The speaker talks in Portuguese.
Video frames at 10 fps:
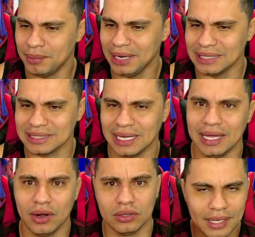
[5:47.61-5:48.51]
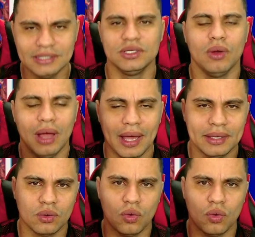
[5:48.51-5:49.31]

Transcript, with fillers: Beleza, galera? Ó, deixa seu like,